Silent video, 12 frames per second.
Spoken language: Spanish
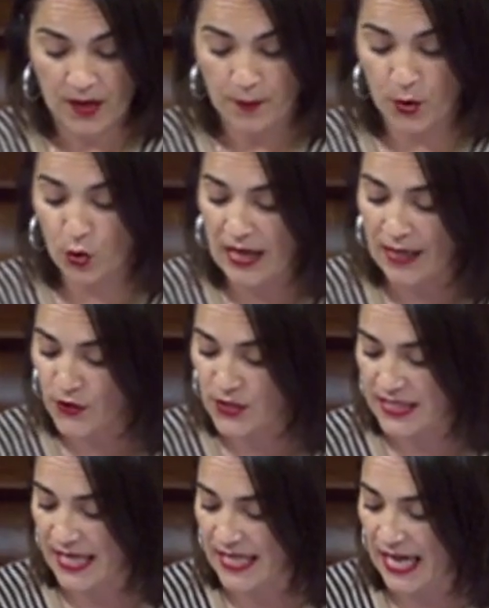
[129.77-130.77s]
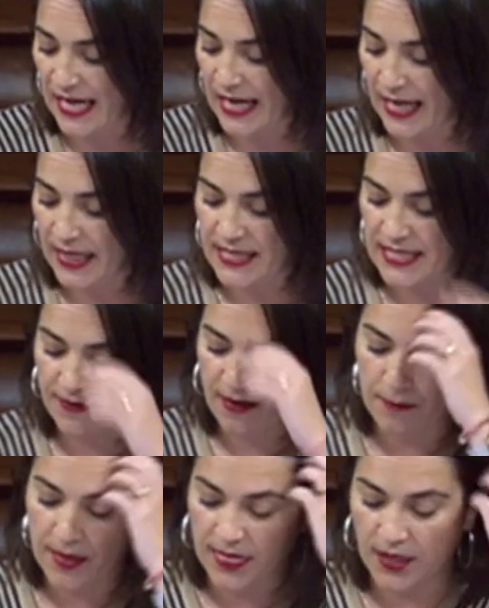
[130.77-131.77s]
Por un lado, se señala la excesiva
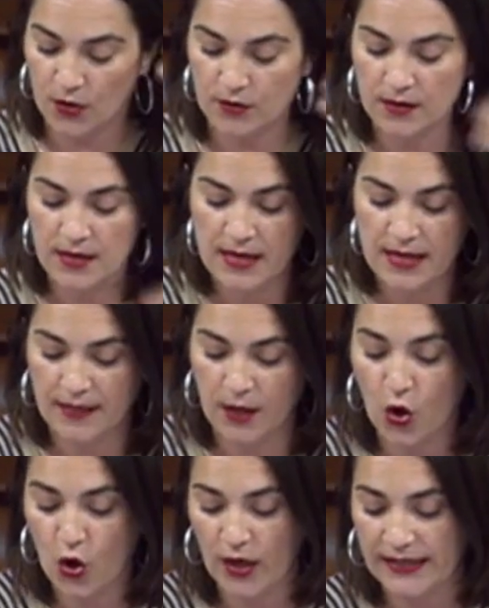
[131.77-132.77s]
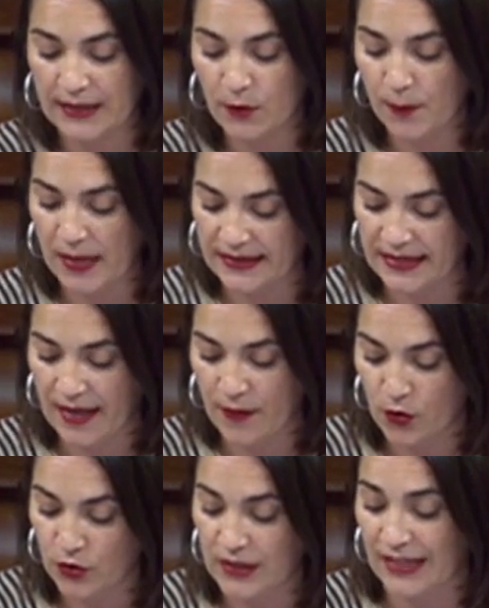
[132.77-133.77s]
ambición de los objetivos
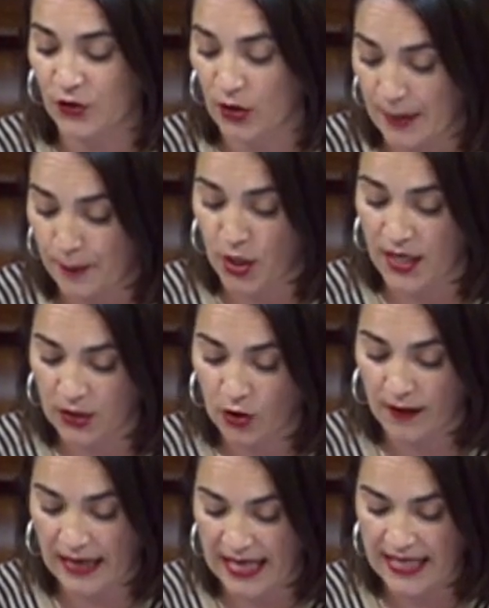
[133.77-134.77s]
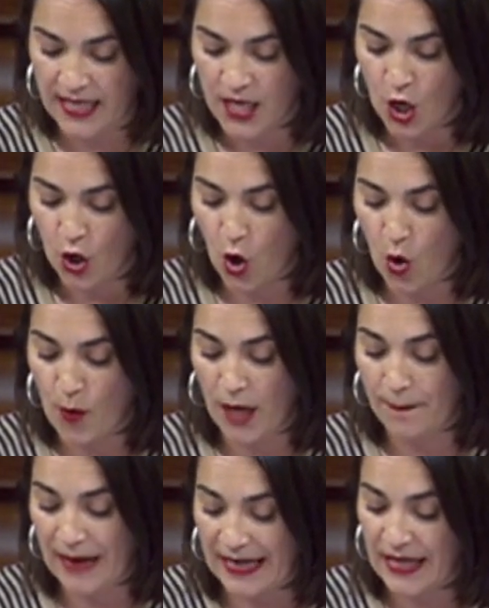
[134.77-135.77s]
planteados tanto en el proyecto de ley como en
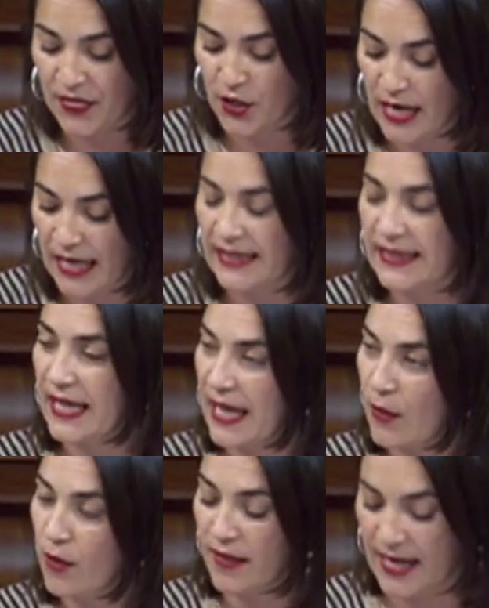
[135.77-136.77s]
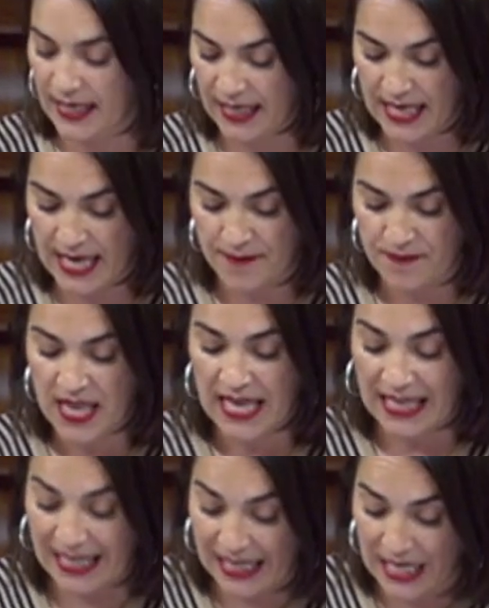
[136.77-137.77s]
el Plan Nacional Integrado de Energía
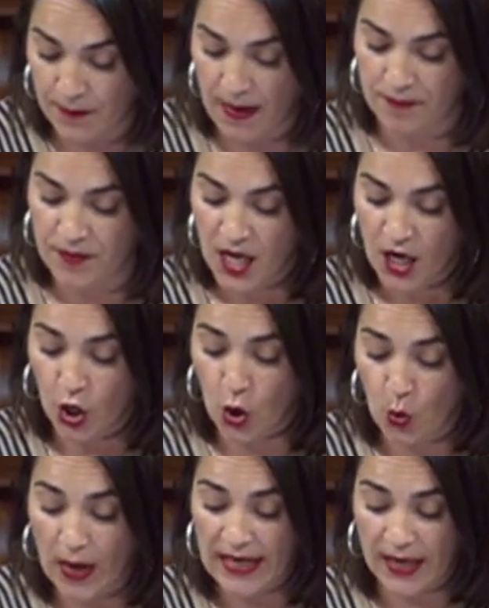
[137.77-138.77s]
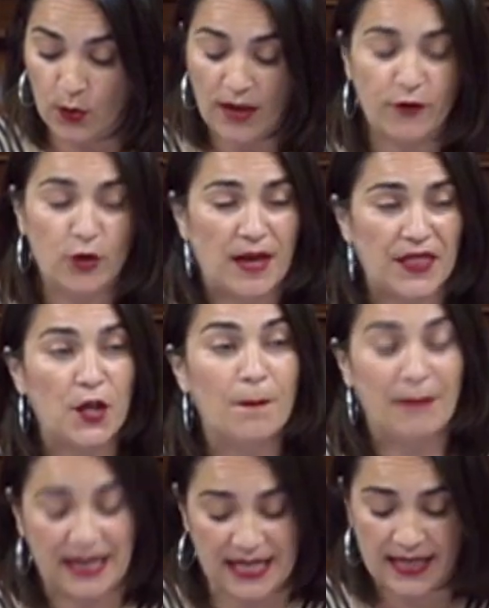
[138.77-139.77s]
y Clima, lo cual es una
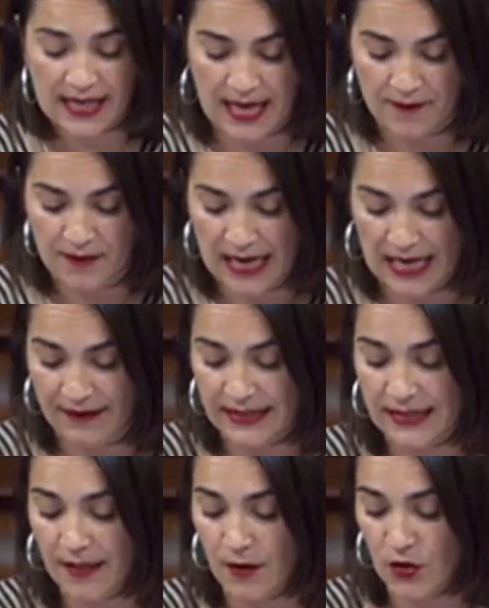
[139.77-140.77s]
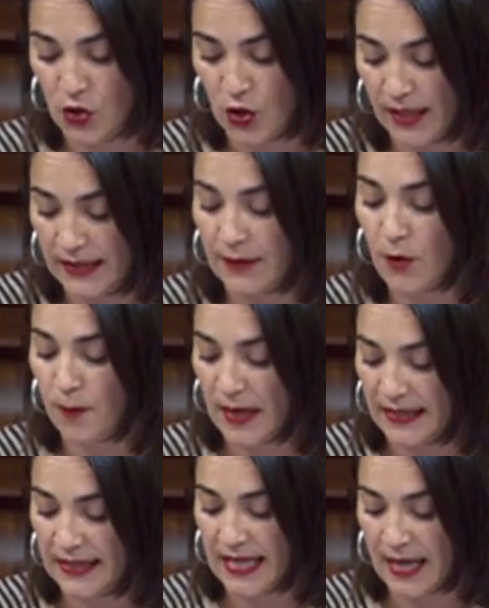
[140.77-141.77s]
información verídica a la vista de los objetivos
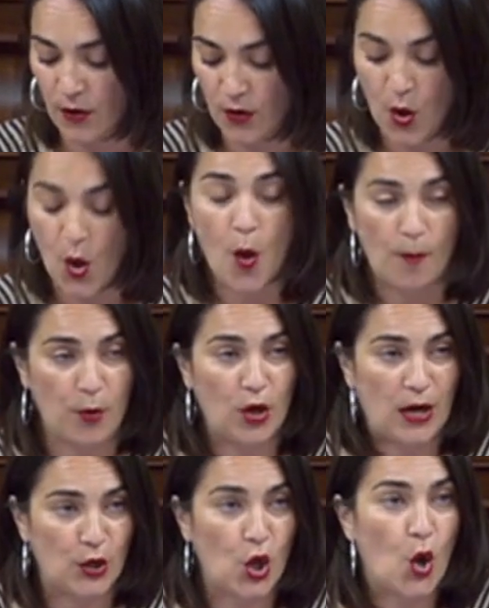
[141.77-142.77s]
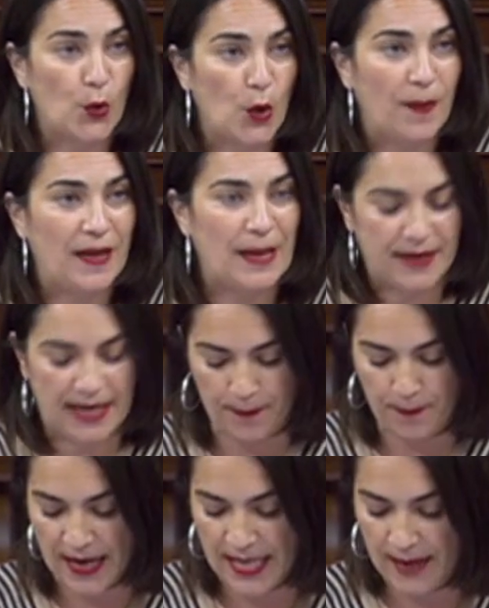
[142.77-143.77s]
planteados por la Unión Europea para
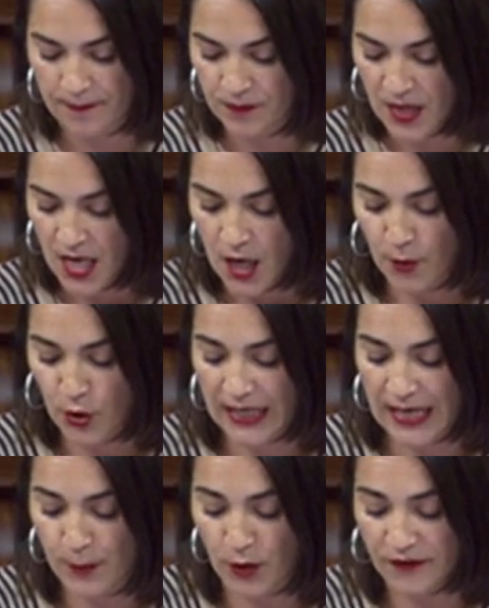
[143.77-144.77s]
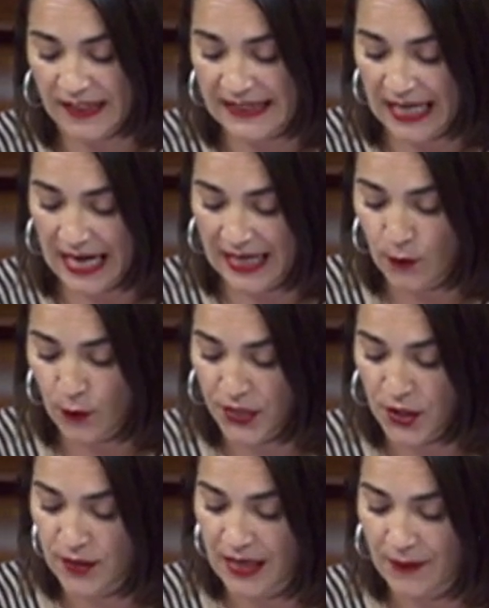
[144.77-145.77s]
España. Por ejemplo, frente a la
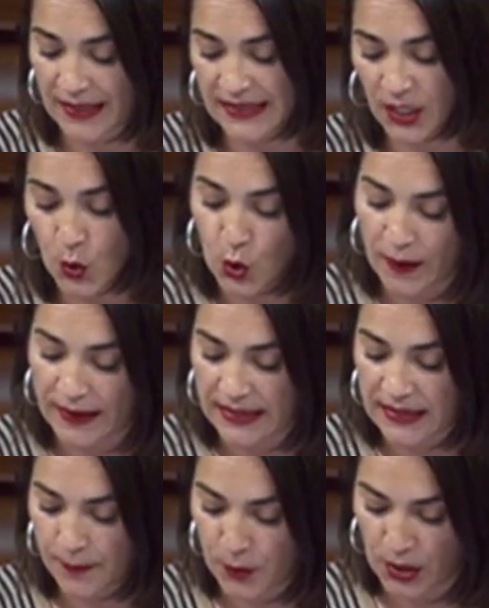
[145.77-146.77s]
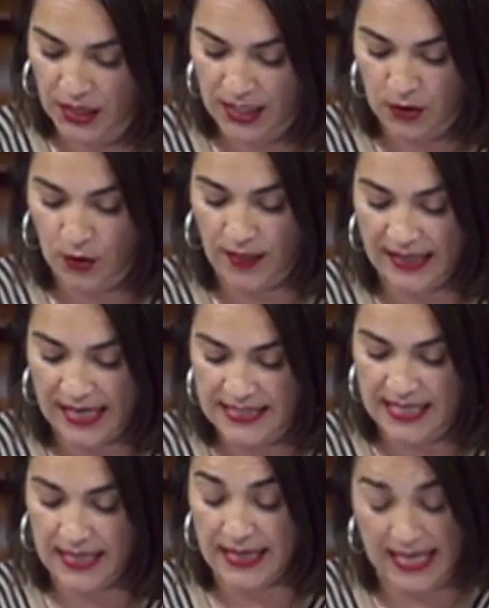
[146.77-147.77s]
reducción del 21-23% de
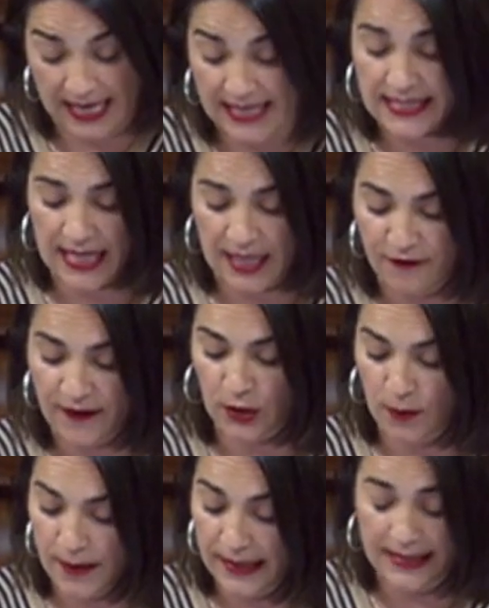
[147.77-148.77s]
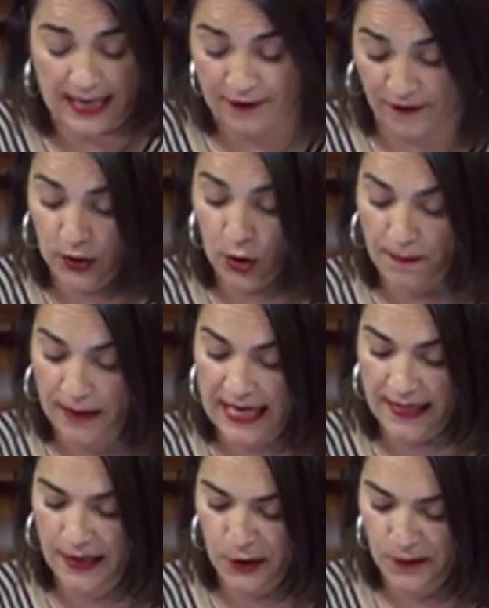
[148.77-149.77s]
gases, de gases de, efecto
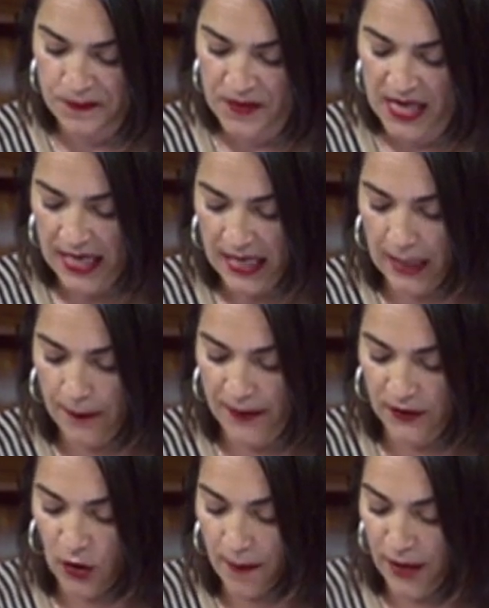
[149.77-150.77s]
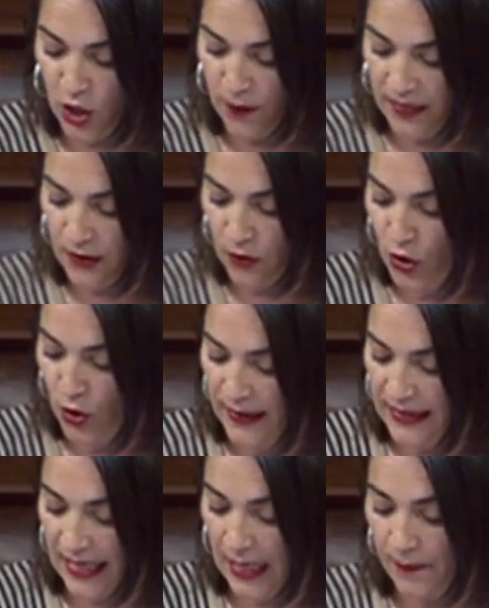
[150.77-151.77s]
invernadero respecto a
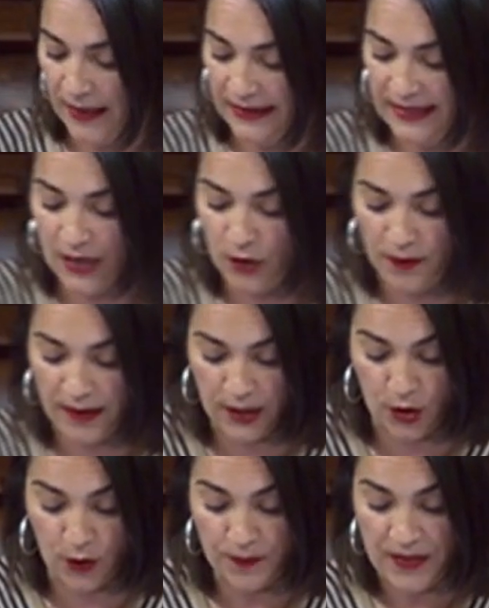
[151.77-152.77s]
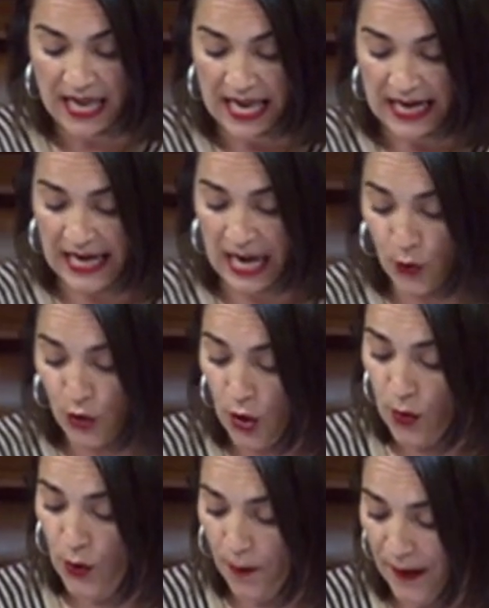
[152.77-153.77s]
1990 que plantea el Gobierno, la Unión
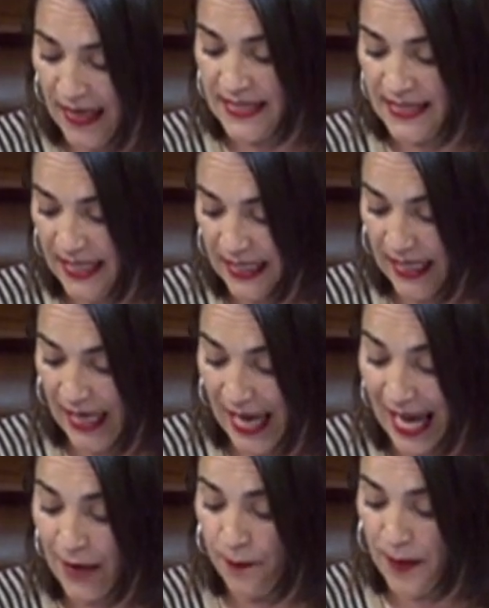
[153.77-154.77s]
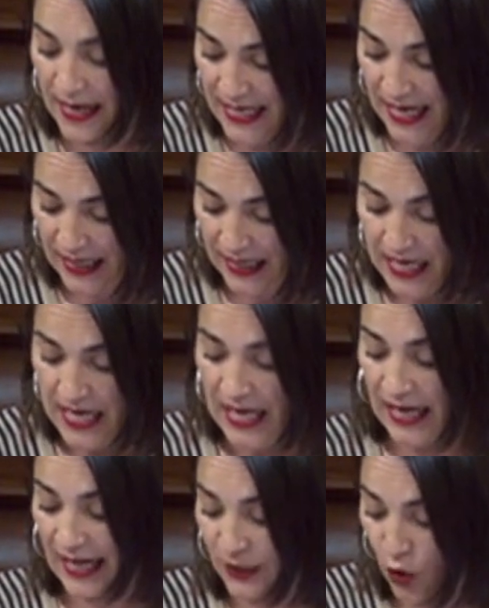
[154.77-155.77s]
Europea exige a España
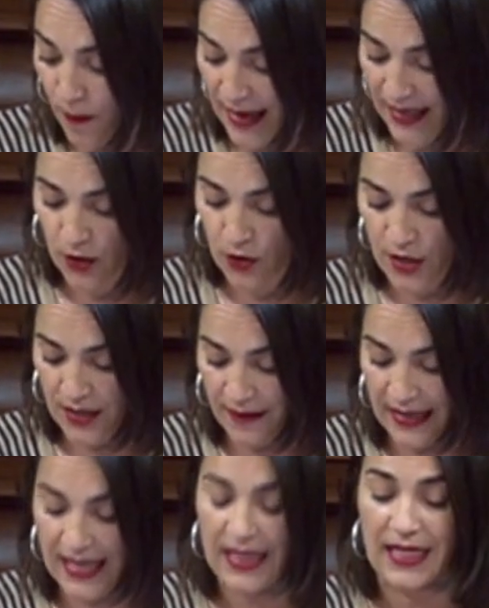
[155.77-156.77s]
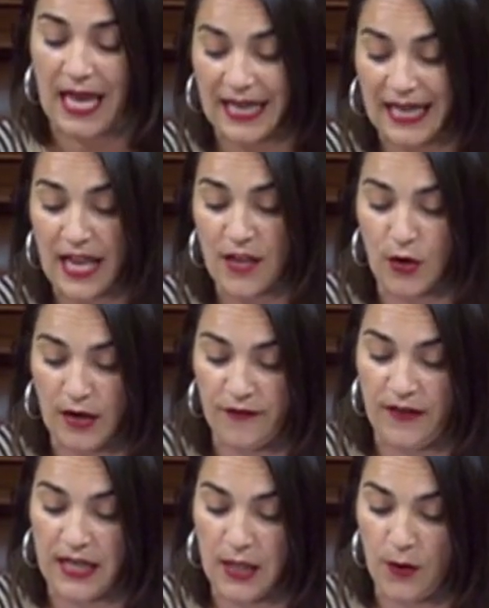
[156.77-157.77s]
retomar los niveles de aquel año
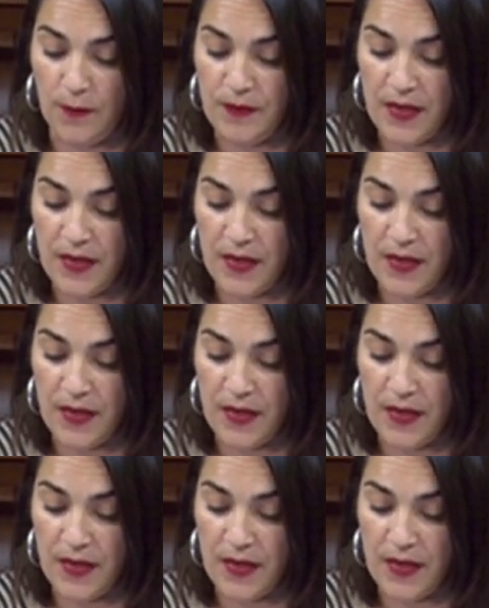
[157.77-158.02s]
referido.